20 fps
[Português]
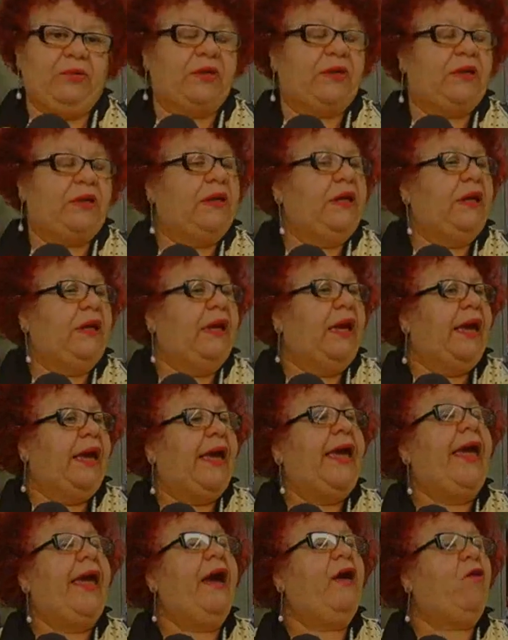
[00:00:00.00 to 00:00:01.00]
que
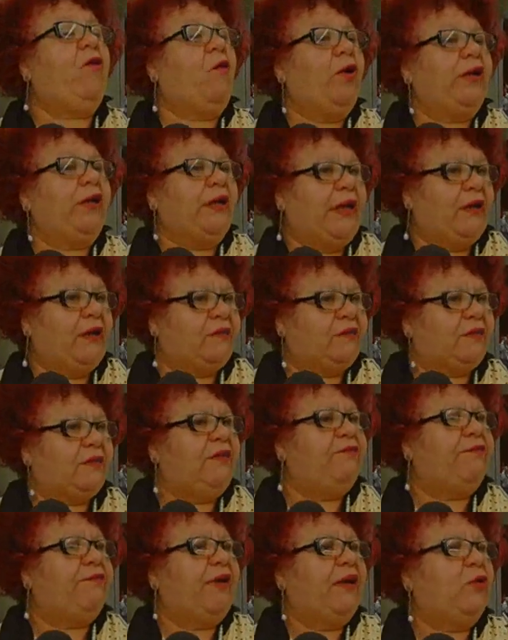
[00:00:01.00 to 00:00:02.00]
reconheça
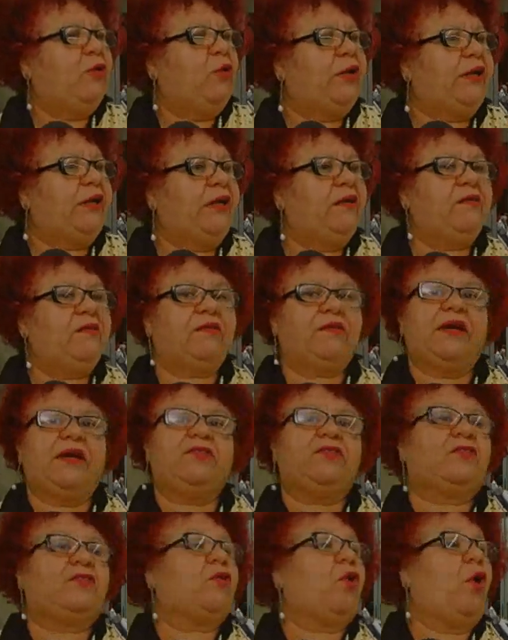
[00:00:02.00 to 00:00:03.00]
e valorize a
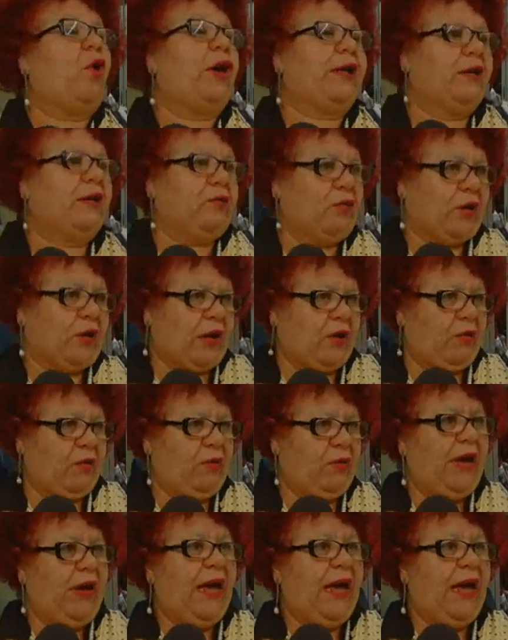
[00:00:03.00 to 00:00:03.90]
história local.